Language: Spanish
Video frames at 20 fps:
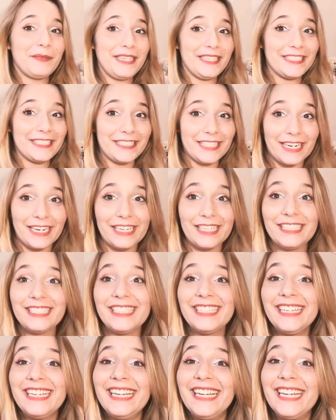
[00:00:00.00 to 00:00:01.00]
pista
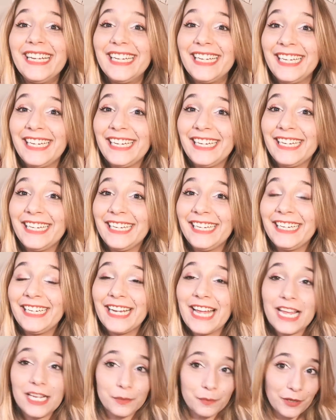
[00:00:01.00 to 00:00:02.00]

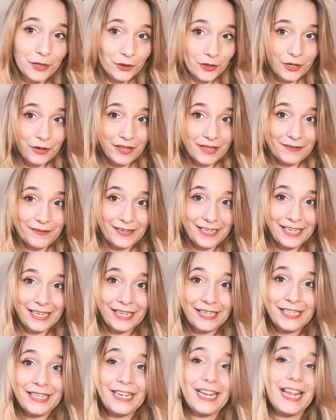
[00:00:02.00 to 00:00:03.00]
y espero que lo
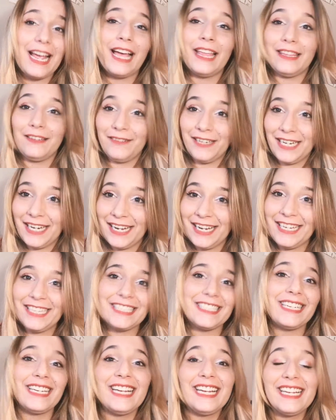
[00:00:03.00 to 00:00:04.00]
adivinéis,
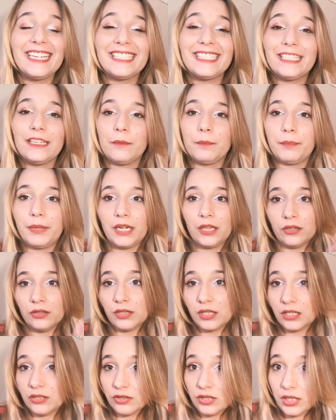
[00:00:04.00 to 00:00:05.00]
adivinéis,
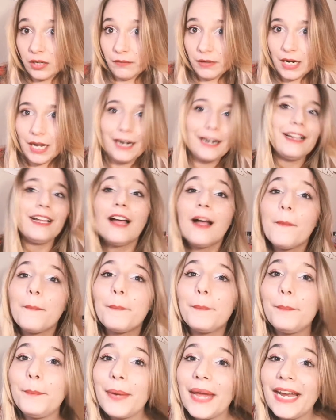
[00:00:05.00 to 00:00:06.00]
perdón que no sé hablar,
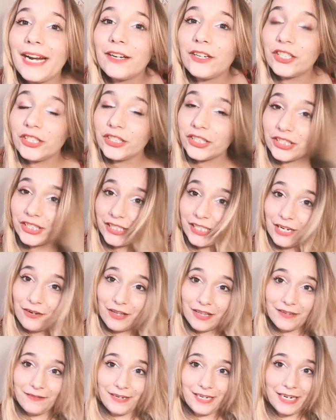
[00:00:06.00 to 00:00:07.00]
pero si
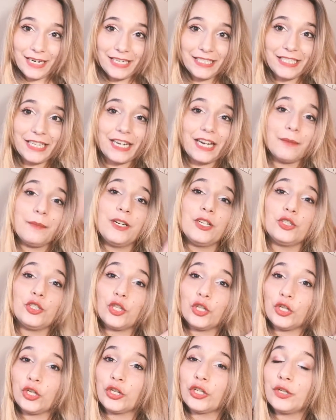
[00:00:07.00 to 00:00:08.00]
lo adivináis, dejármelo
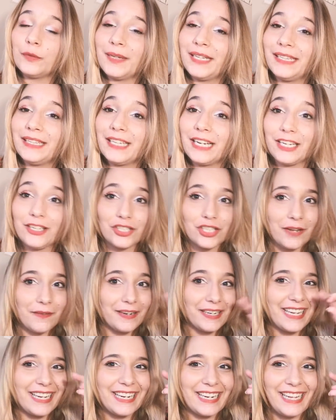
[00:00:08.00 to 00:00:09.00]
todo en comentarios a
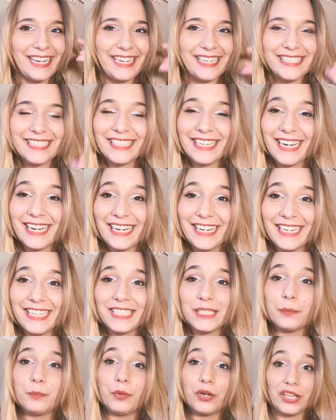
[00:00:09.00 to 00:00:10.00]
ver qué creéis que
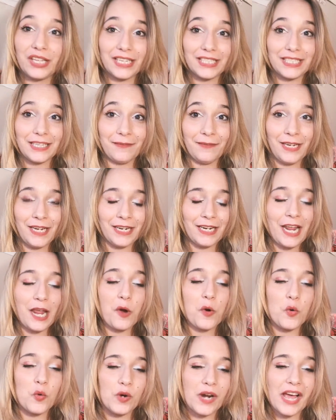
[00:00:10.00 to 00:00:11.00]
es, porque se
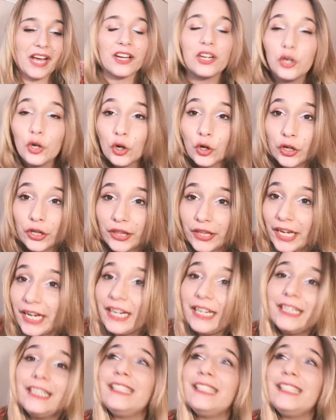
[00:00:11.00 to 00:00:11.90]
viene una gorda